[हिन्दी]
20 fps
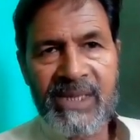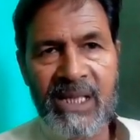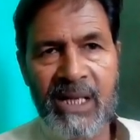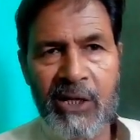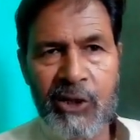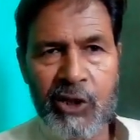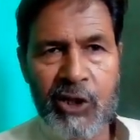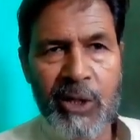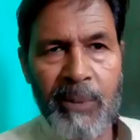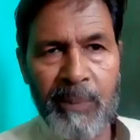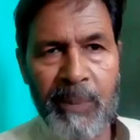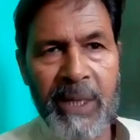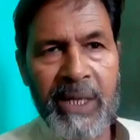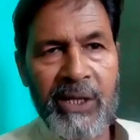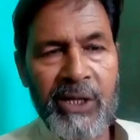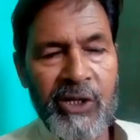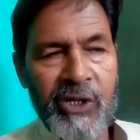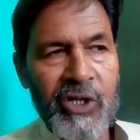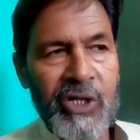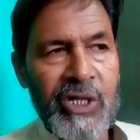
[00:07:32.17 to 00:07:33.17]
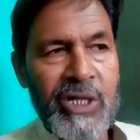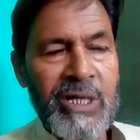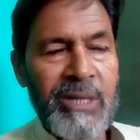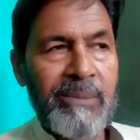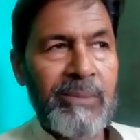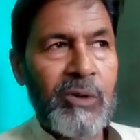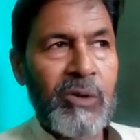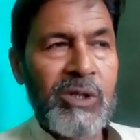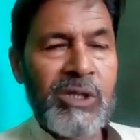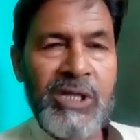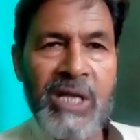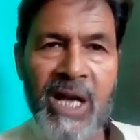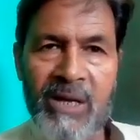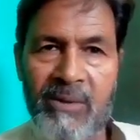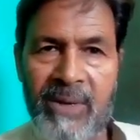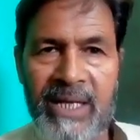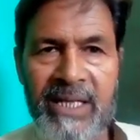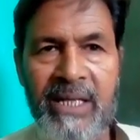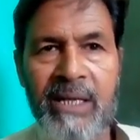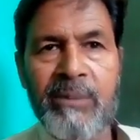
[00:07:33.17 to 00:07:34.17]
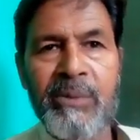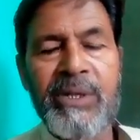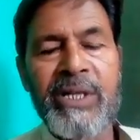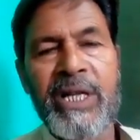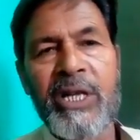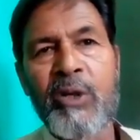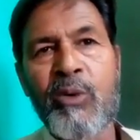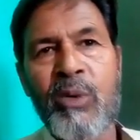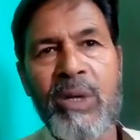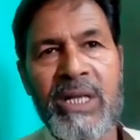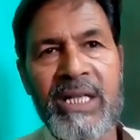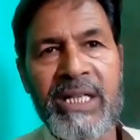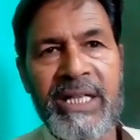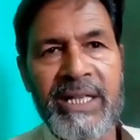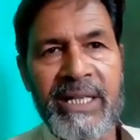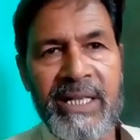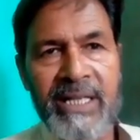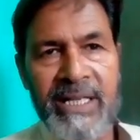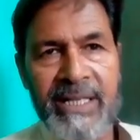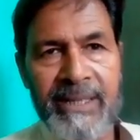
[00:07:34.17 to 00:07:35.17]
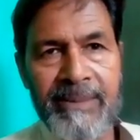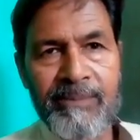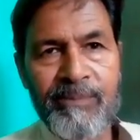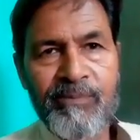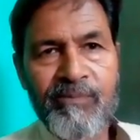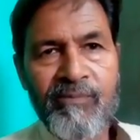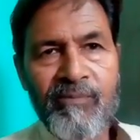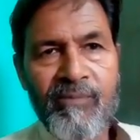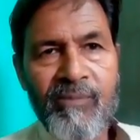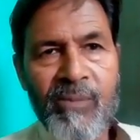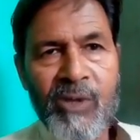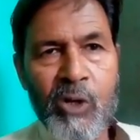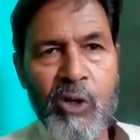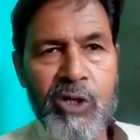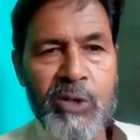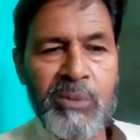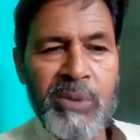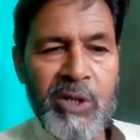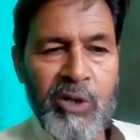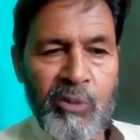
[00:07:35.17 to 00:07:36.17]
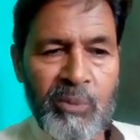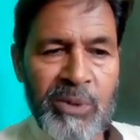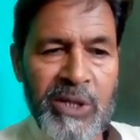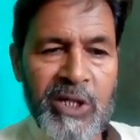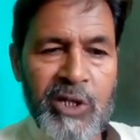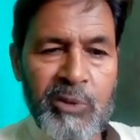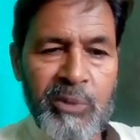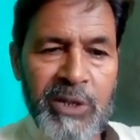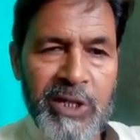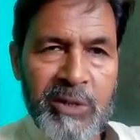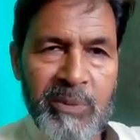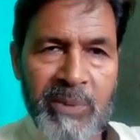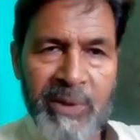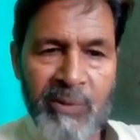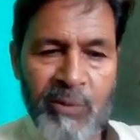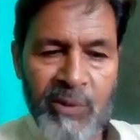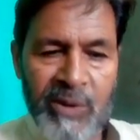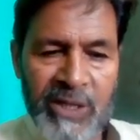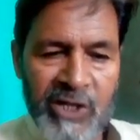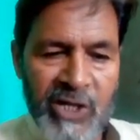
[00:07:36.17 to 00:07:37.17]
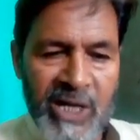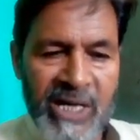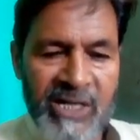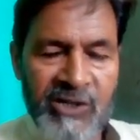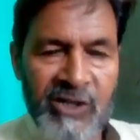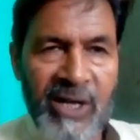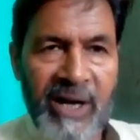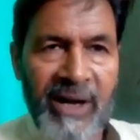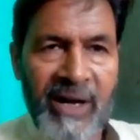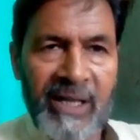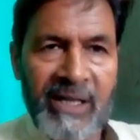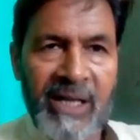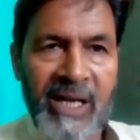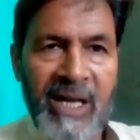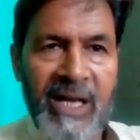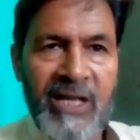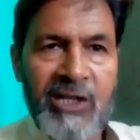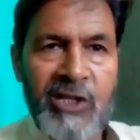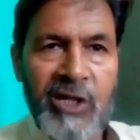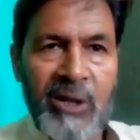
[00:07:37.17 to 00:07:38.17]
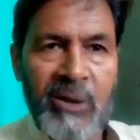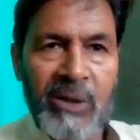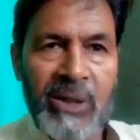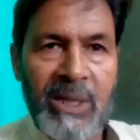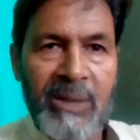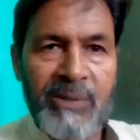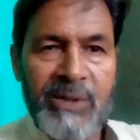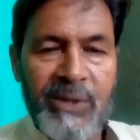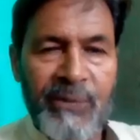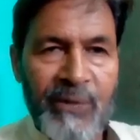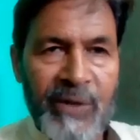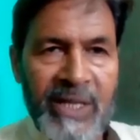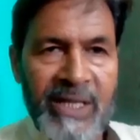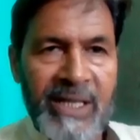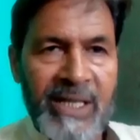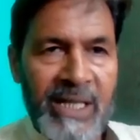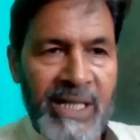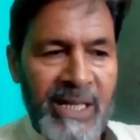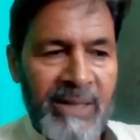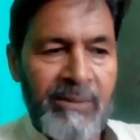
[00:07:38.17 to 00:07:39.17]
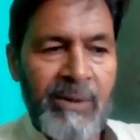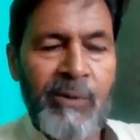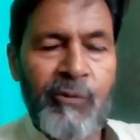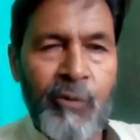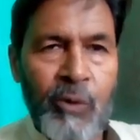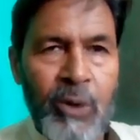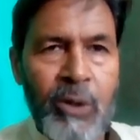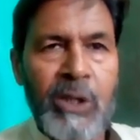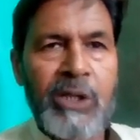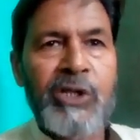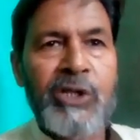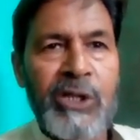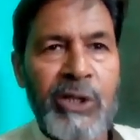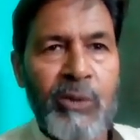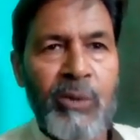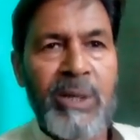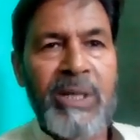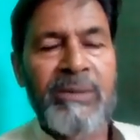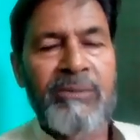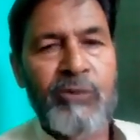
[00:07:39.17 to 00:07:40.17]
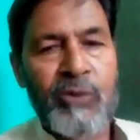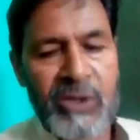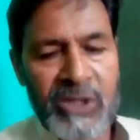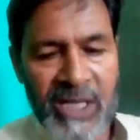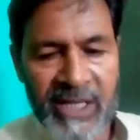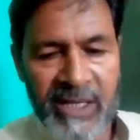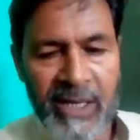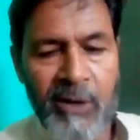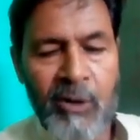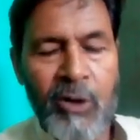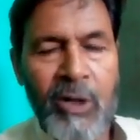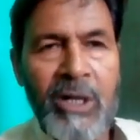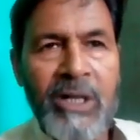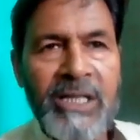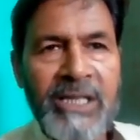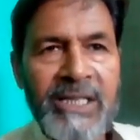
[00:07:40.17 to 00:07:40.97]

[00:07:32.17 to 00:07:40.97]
अच्छी पक्के शीशम सागवान की भी यही क्वालिटी है हाँ जी उसमें जो बीच बीच में वो निशान सा रहता है चारों तरफ सफेद के अलावा वो अच्छी ज्यादा हो